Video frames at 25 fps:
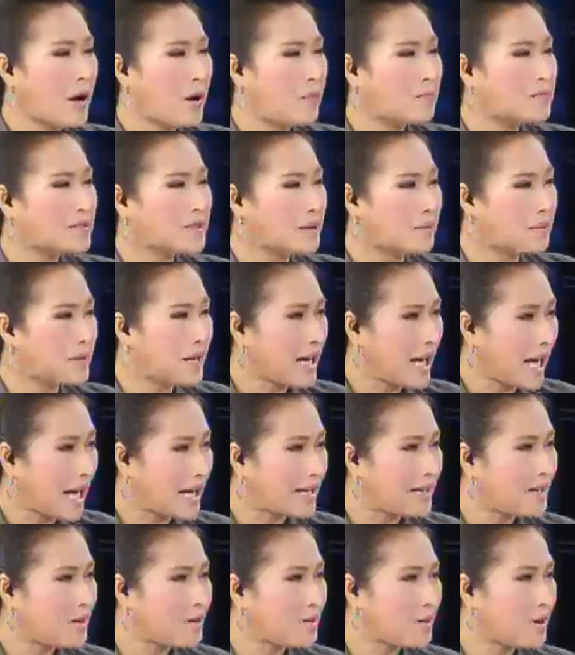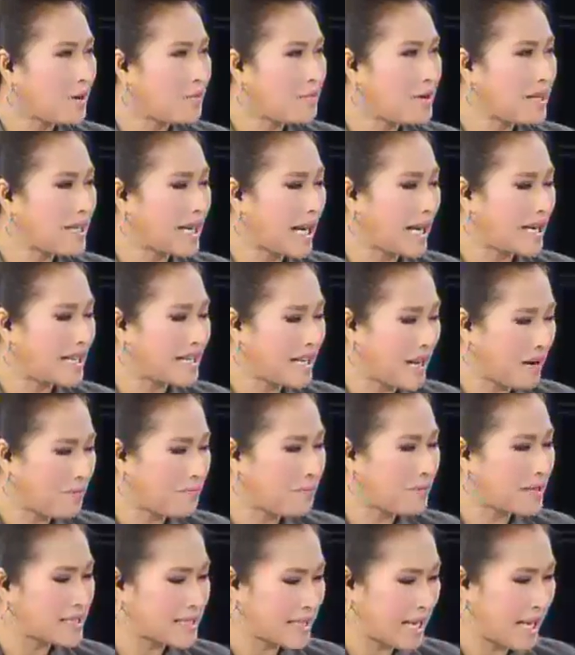ให้ความสำคัญแล้วก็มีการ
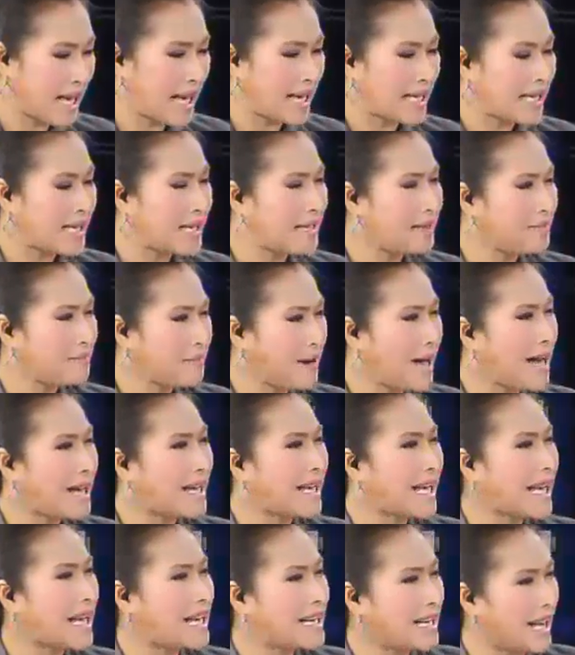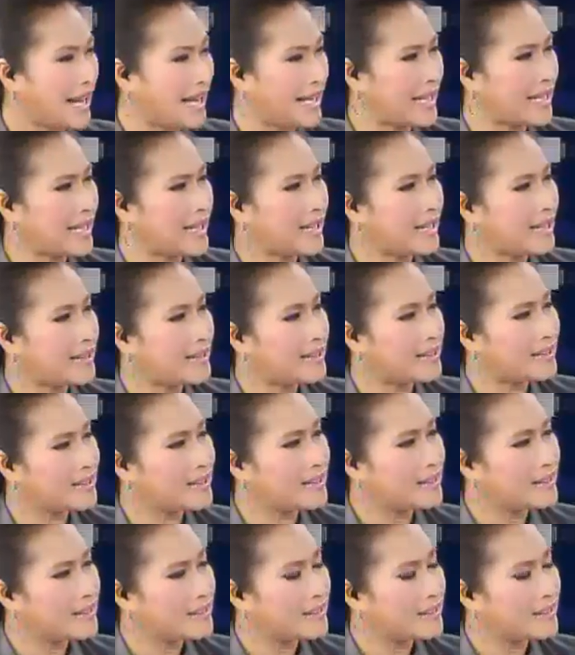นำมาใช้มากแค่ไหนคะ